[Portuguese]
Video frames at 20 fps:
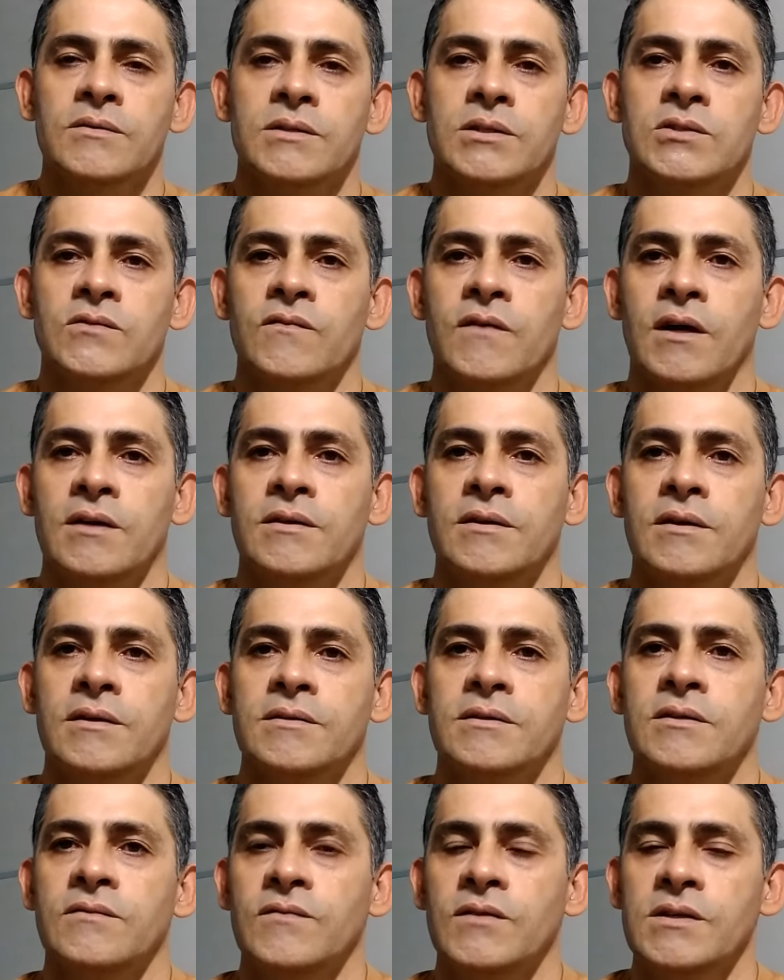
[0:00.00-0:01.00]
certificado
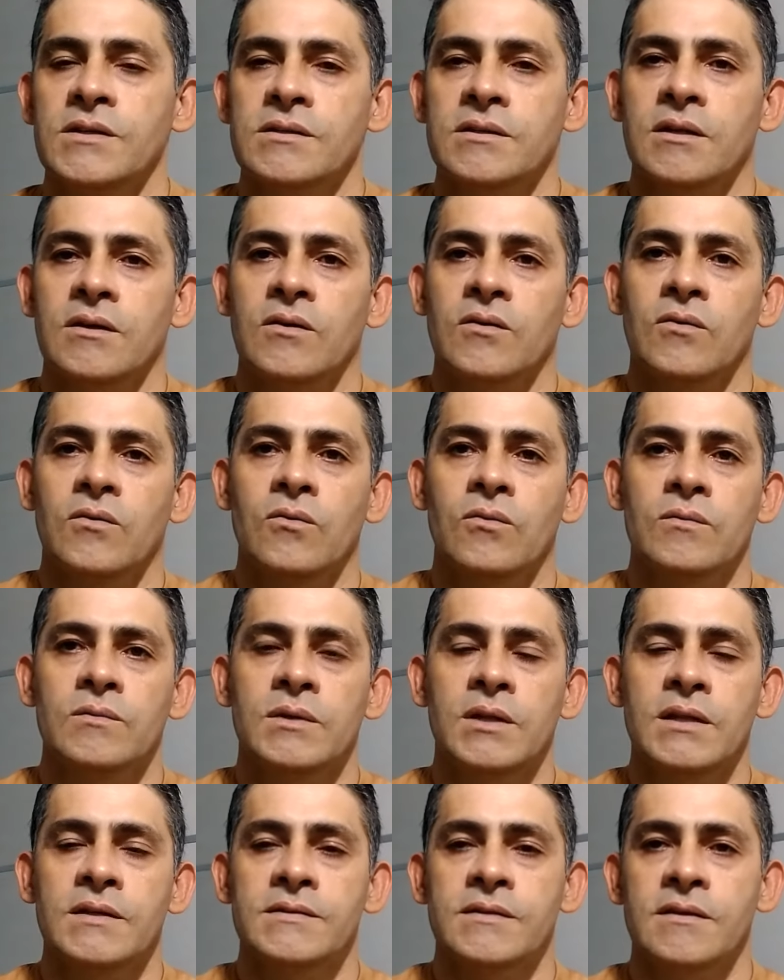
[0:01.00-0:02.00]
reservista ou
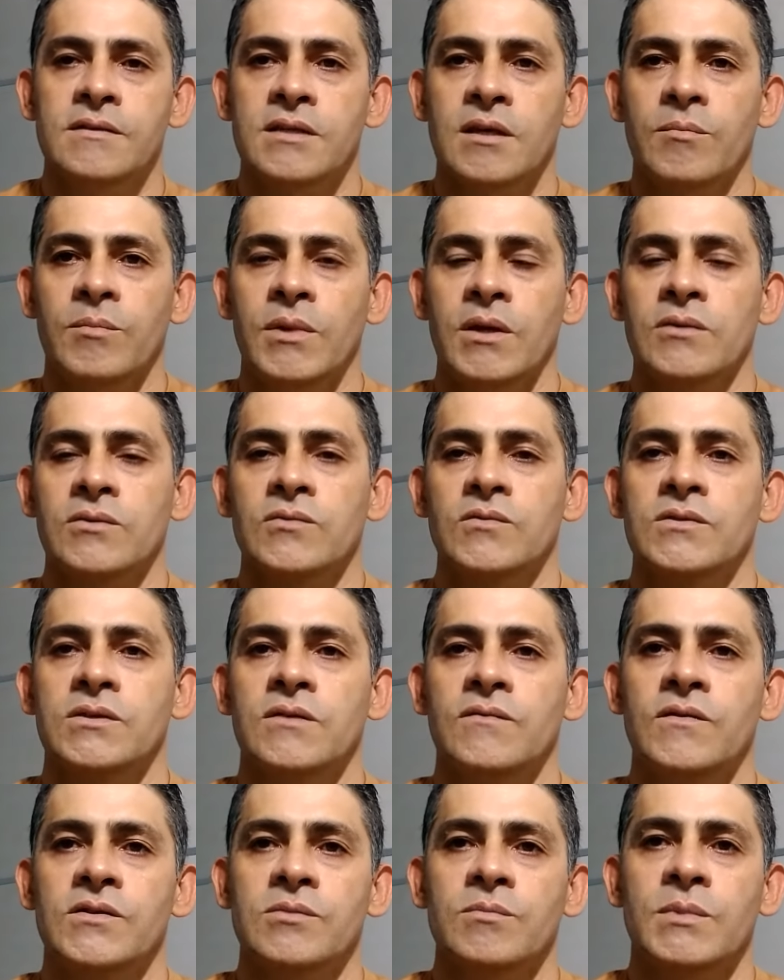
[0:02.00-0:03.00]
licenciamento do
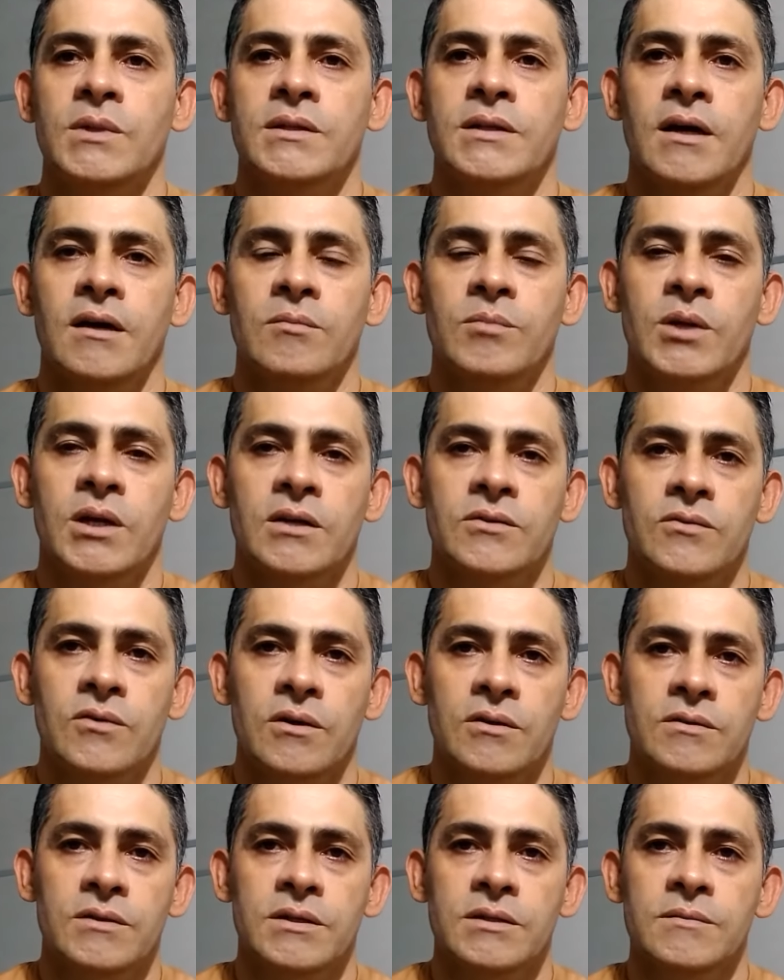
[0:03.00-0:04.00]
serviço militar obrigatório,